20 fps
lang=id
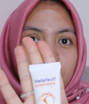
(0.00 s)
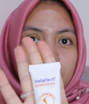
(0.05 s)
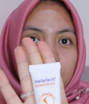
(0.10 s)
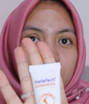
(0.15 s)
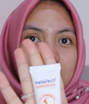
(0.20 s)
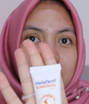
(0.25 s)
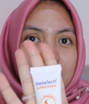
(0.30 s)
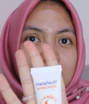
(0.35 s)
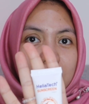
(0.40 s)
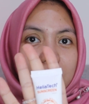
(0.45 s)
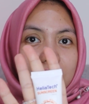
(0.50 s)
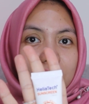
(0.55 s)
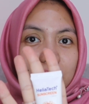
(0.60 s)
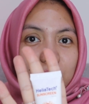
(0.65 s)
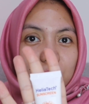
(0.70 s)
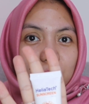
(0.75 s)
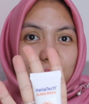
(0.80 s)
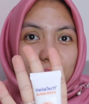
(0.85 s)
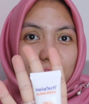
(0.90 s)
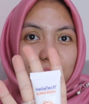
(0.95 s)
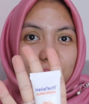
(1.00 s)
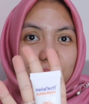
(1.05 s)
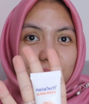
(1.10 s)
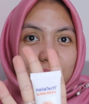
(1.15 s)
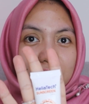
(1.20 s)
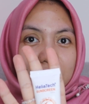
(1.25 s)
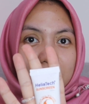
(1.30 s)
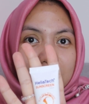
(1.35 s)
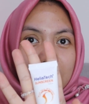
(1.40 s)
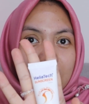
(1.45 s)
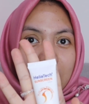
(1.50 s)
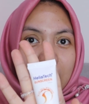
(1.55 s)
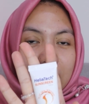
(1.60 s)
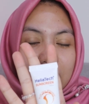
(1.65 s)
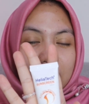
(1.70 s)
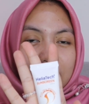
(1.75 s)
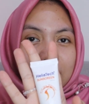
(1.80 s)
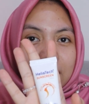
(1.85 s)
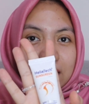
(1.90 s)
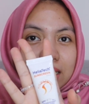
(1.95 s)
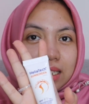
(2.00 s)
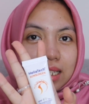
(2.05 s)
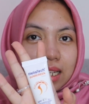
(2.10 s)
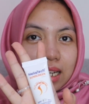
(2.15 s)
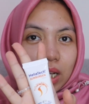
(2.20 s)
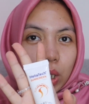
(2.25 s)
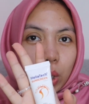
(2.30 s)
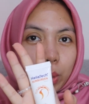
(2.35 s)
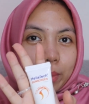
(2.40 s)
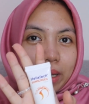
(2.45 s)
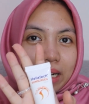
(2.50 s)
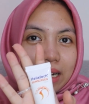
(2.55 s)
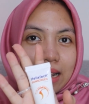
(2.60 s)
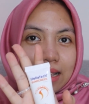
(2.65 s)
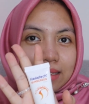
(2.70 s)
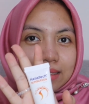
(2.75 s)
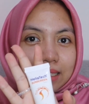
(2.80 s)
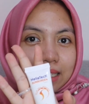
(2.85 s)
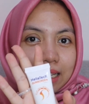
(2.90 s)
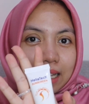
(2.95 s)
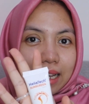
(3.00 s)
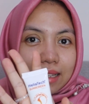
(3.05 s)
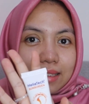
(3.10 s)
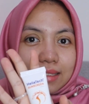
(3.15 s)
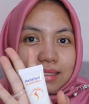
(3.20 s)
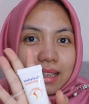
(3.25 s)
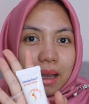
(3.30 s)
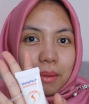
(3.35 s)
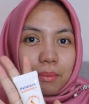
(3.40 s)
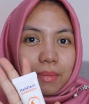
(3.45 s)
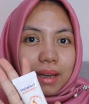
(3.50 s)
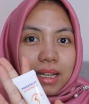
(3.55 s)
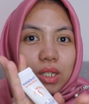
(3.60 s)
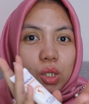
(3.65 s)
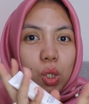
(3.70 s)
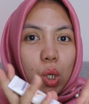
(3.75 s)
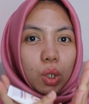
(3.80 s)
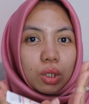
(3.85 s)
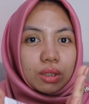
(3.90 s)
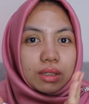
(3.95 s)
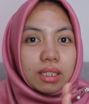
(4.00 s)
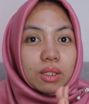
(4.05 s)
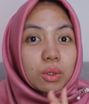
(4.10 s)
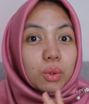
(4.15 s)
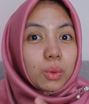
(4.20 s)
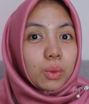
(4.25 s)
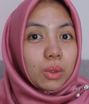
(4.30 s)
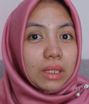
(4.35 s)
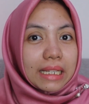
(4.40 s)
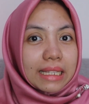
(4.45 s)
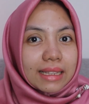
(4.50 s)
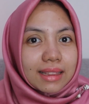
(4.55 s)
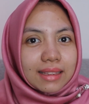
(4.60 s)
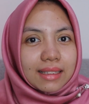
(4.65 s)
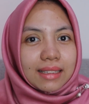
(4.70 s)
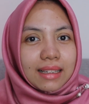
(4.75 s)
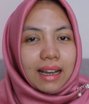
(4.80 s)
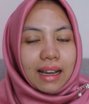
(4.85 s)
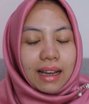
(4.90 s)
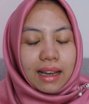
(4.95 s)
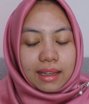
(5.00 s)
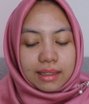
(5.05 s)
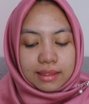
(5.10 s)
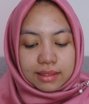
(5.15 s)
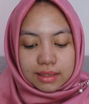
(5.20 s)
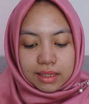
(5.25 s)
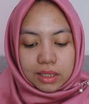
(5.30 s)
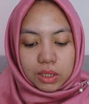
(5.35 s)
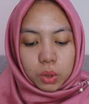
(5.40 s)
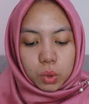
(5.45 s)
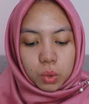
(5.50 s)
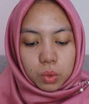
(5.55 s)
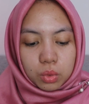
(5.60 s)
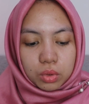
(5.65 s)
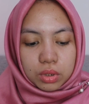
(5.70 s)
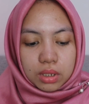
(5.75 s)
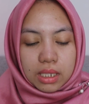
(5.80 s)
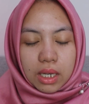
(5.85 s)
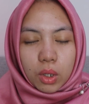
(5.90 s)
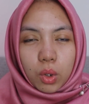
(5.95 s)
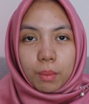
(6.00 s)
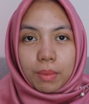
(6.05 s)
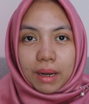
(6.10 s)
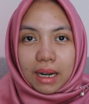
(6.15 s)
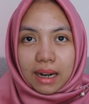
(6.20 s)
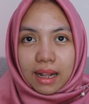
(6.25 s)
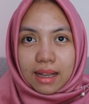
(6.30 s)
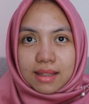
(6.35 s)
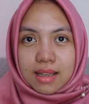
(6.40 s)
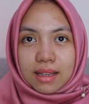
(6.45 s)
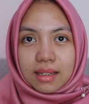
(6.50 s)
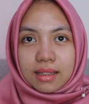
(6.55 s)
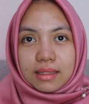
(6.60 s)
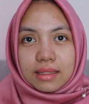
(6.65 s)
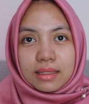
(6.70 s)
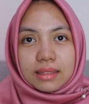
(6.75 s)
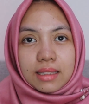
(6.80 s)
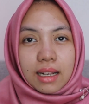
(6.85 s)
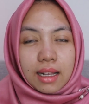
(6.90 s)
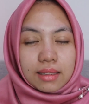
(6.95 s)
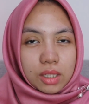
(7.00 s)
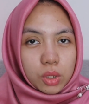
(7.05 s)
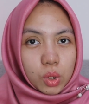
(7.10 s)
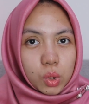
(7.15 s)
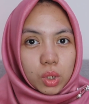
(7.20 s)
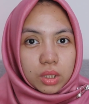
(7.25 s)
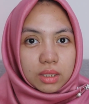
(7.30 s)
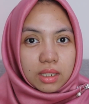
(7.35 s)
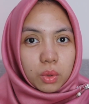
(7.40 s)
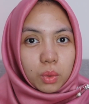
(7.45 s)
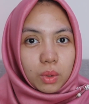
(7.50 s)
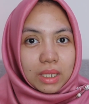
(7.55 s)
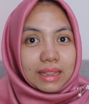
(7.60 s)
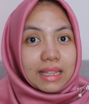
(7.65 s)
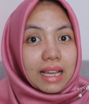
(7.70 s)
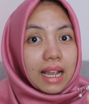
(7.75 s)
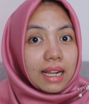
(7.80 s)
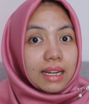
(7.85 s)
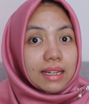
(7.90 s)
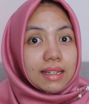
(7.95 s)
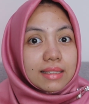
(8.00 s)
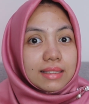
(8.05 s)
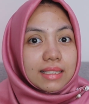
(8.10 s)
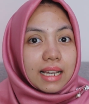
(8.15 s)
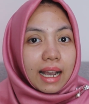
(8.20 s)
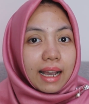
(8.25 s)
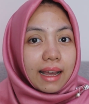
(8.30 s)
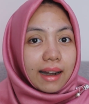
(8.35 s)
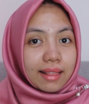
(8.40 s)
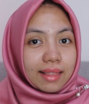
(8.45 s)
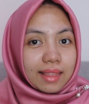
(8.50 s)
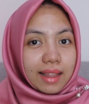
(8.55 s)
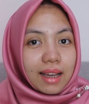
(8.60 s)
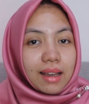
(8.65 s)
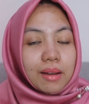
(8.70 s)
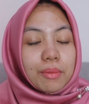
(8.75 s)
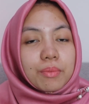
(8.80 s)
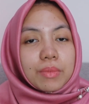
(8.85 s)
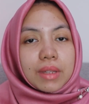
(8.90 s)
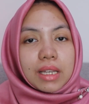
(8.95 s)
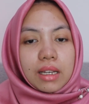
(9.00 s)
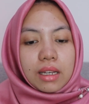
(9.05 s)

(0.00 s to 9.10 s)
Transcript: produk ini tuh yang direkomendasikan sama dokter kulit guys gitu jadi aku pernah nanya ke salah satu dokter kulit yang ada di Jakarta